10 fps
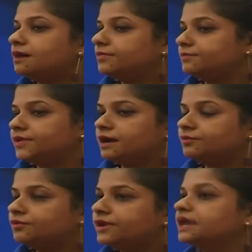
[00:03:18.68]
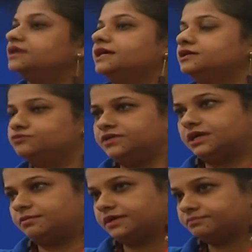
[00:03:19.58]
आप अपने आप को एक नई
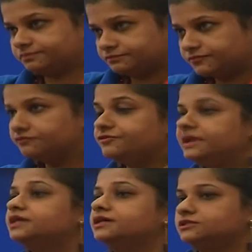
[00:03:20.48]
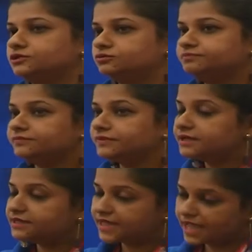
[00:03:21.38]
दुनिया में फील करते हो
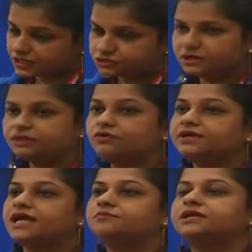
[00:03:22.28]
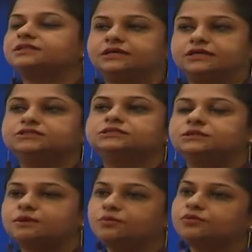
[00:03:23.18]
ये एक्चुअली वो टाइम रहता है
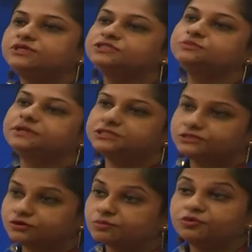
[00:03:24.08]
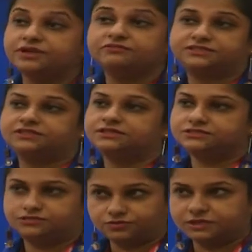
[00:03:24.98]
जब आपको इंस्पिरेशन और मोटिवेशन की
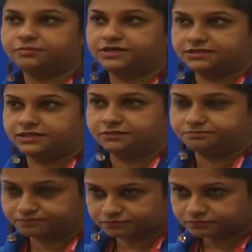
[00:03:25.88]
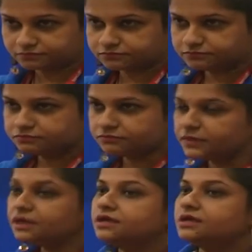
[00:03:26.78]
ज़रूरत पड़ती
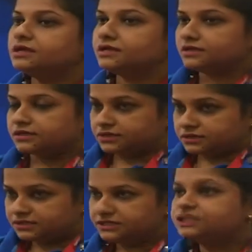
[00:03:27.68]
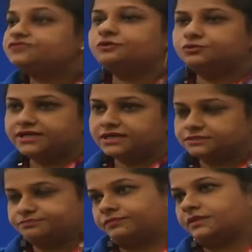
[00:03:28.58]
है दीज फ्यू
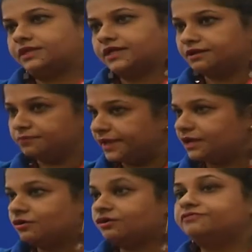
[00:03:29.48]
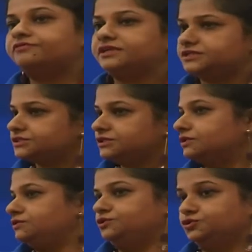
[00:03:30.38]
डेज कैन मेक और फिनिश
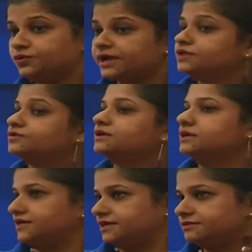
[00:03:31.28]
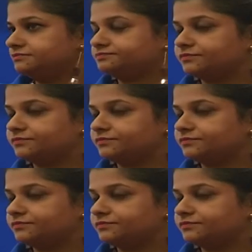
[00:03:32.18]
यू एंड योर करियर